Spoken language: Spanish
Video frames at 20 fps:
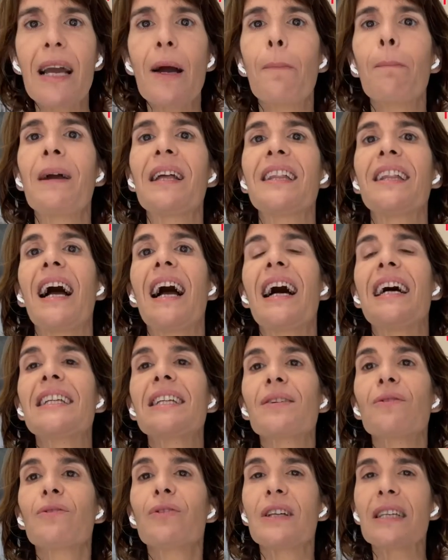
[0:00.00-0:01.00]

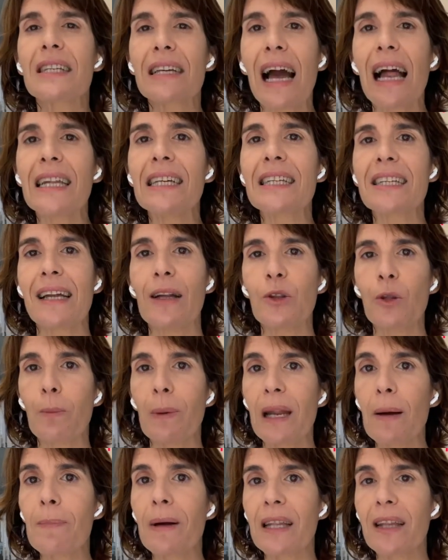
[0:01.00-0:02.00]
Ventajas fiscales tanto
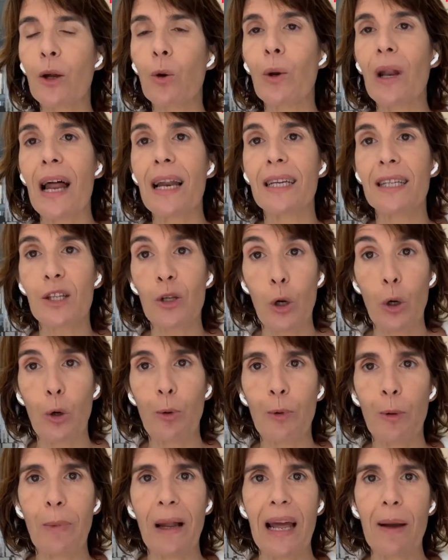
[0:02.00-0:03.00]
para particulares
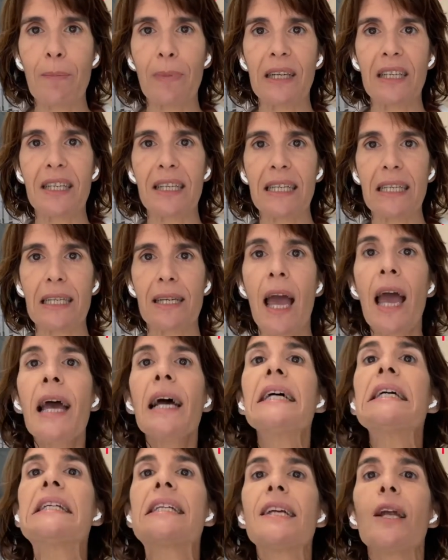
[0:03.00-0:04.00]
como para empresas.
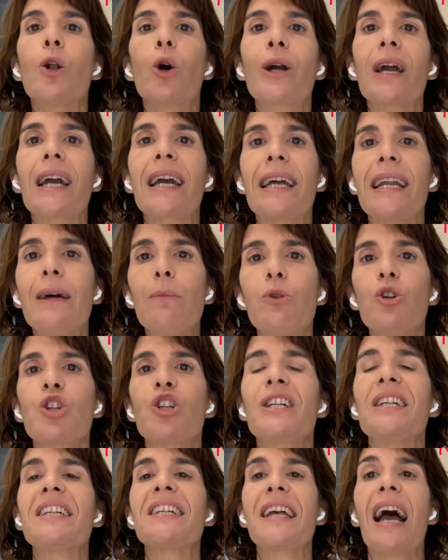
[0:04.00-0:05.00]
Si lo que queremos
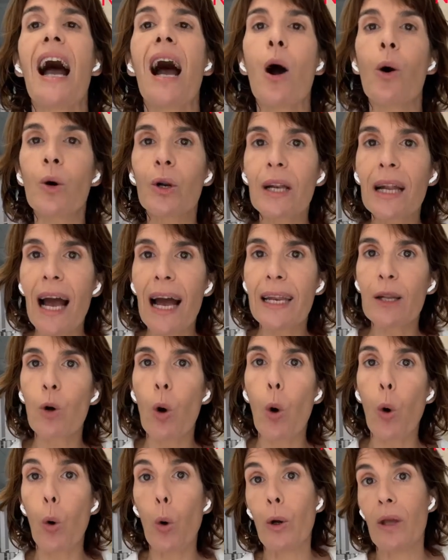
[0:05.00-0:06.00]
es ahorrar
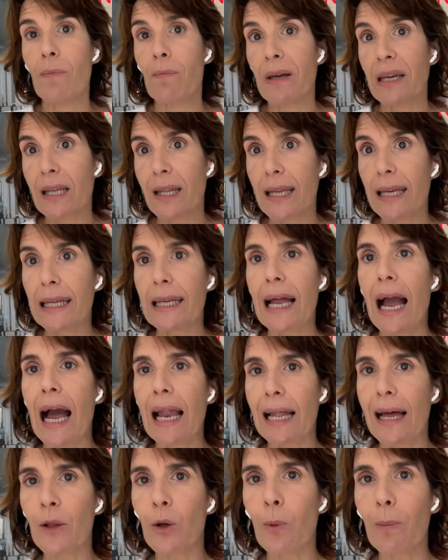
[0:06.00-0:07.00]
o invertir. A
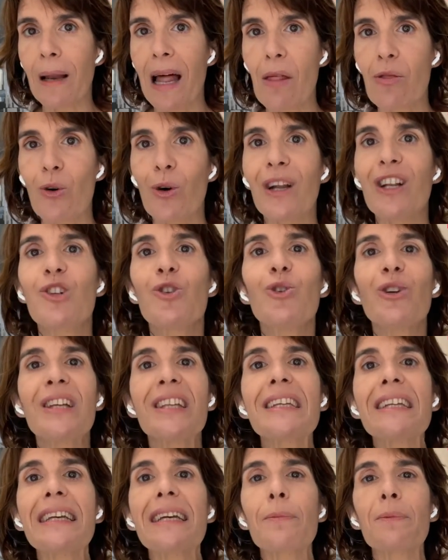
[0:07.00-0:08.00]
largo plazo, el Unit
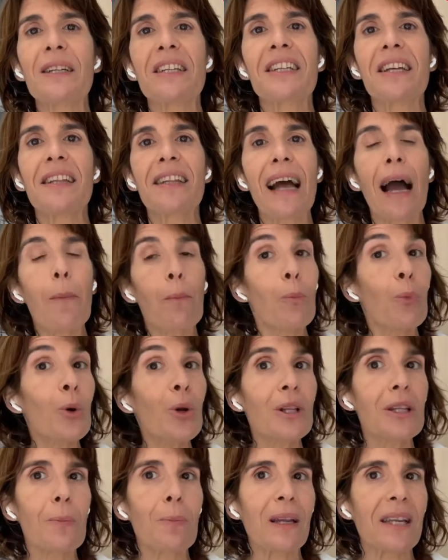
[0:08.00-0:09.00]
Link presenta
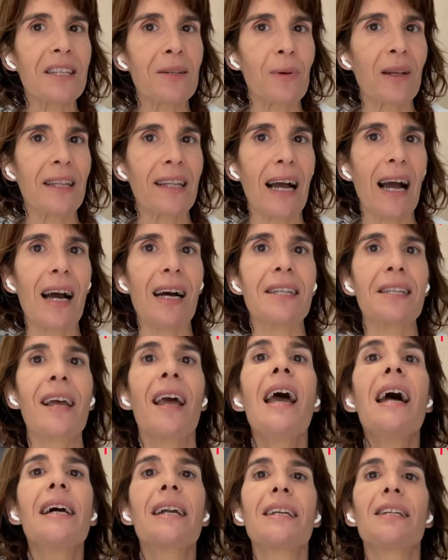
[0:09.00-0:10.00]
múltiples ventajas
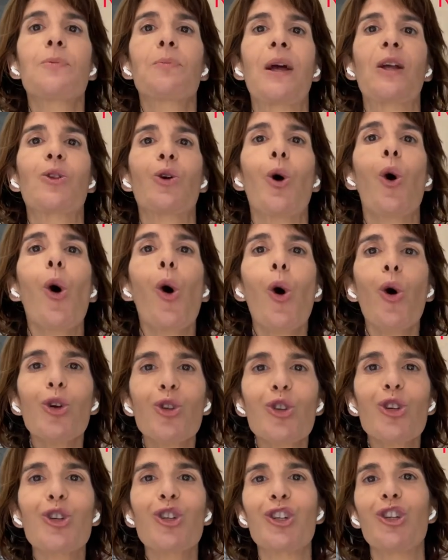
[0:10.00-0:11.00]
respecto a
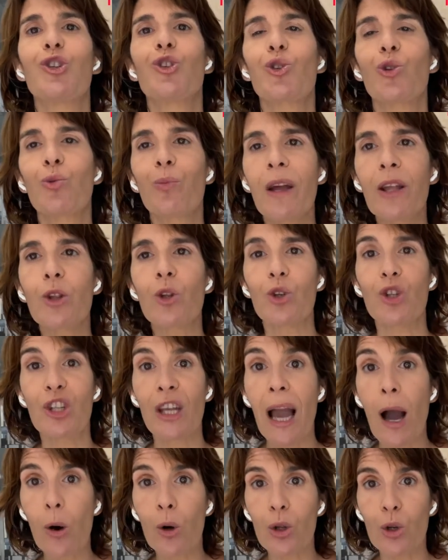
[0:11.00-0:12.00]
otros instrumentos de
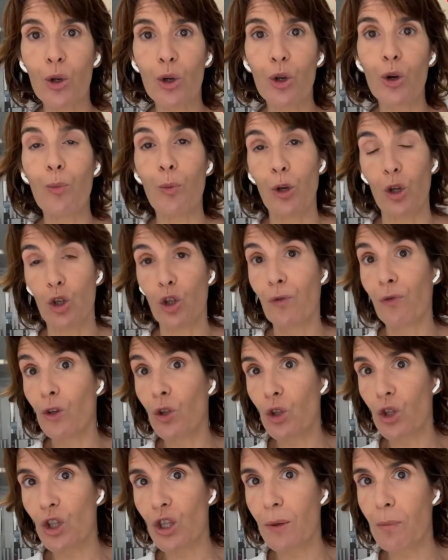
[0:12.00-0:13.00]
ahorro como los
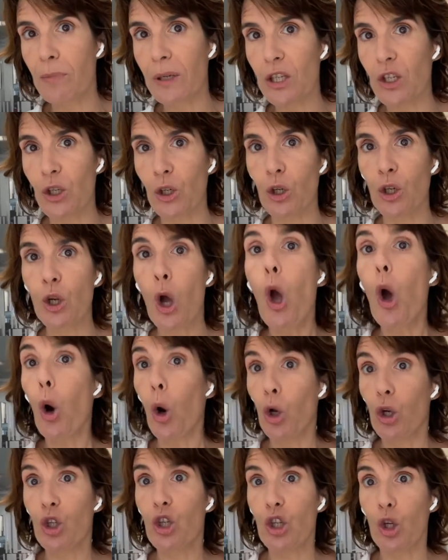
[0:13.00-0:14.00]
fondos de inversión o
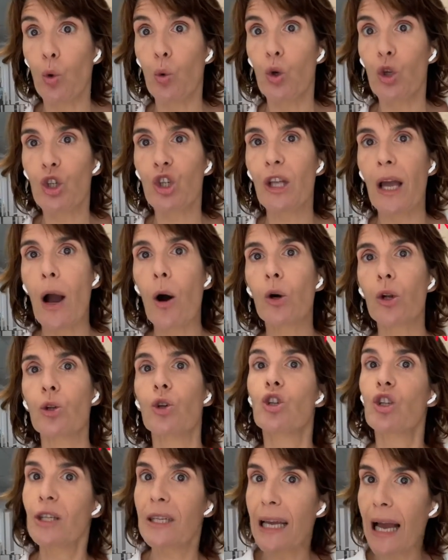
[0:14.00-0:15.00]
los seguros de ahorro
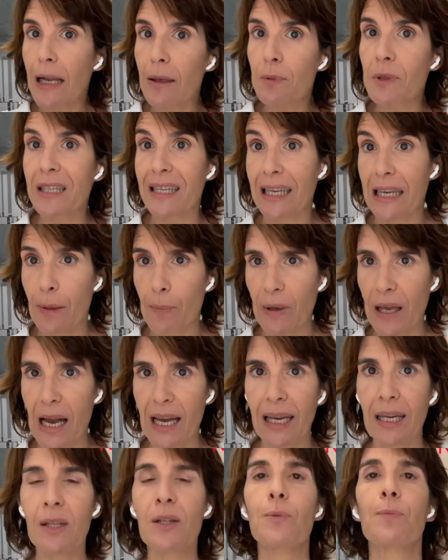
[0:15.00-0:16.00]
SIALPS y
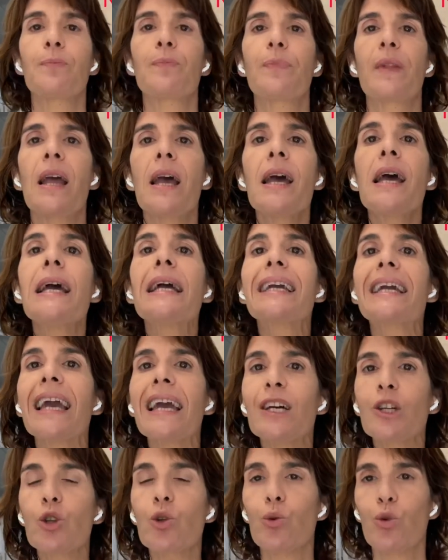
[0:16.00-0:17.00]
PIALPS. ¿Qué
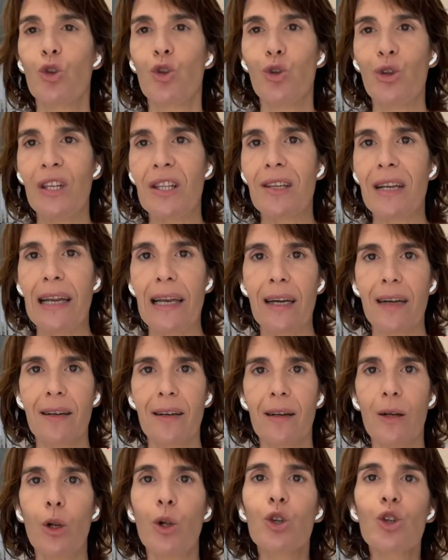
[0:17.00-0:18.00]
es un Unit Link?
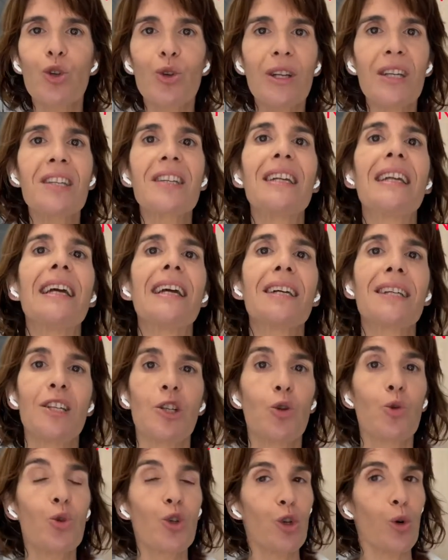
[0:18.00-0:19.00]
Los Unit Links
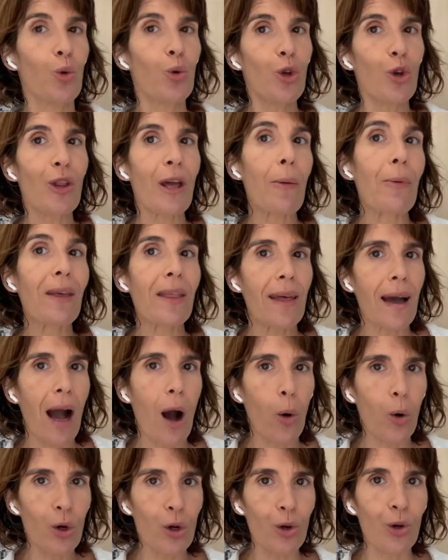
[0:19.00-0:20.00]
es un seguro de vida,
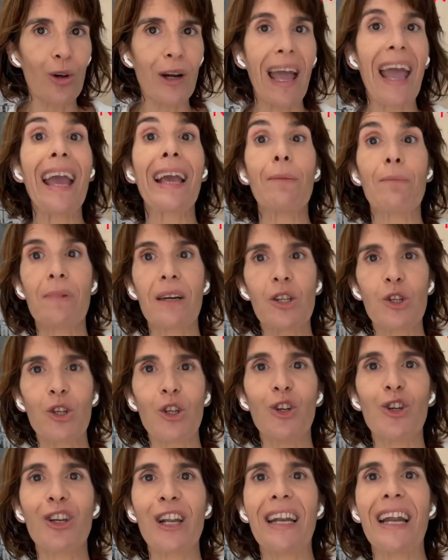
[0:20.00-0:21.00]
ahorro e
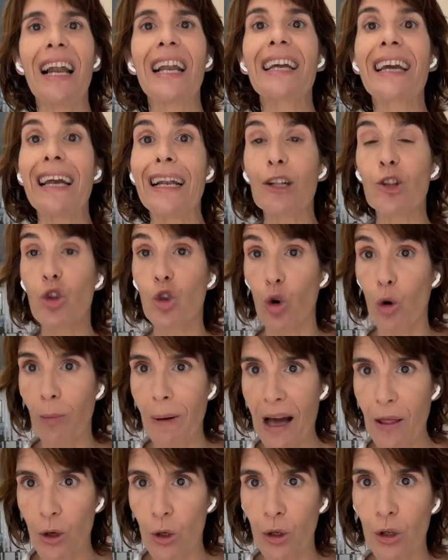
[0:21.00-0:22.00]
inversión en el que el
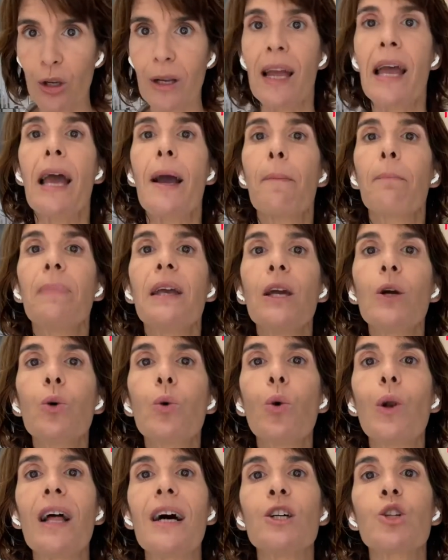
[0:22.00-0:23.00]
tomador
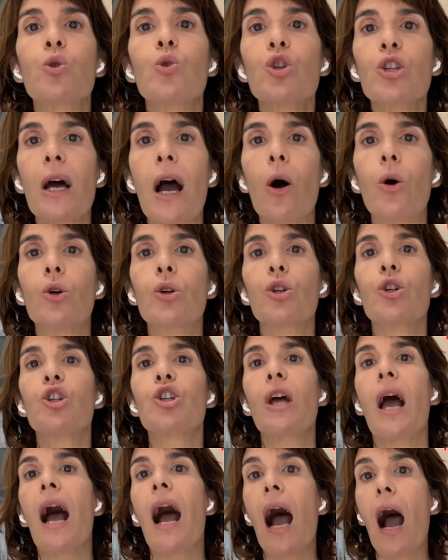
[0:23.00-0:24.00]
vincula sus
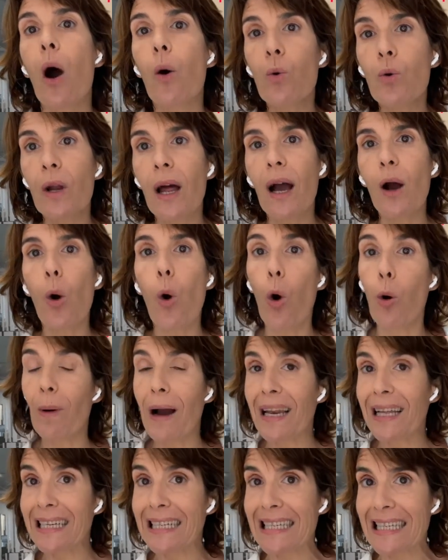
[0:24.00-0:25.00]
ahorros a una o
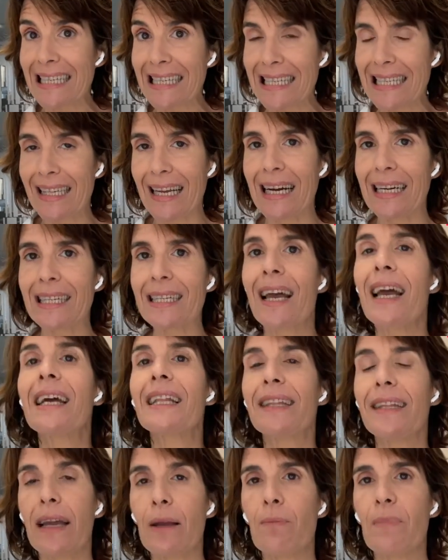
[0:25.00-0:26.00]
varias cestas
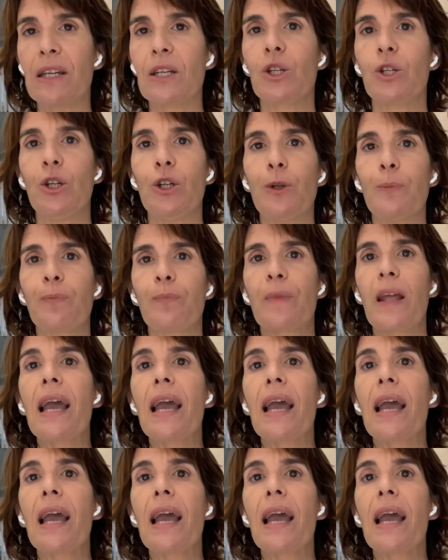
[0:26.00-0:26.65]
de inversión.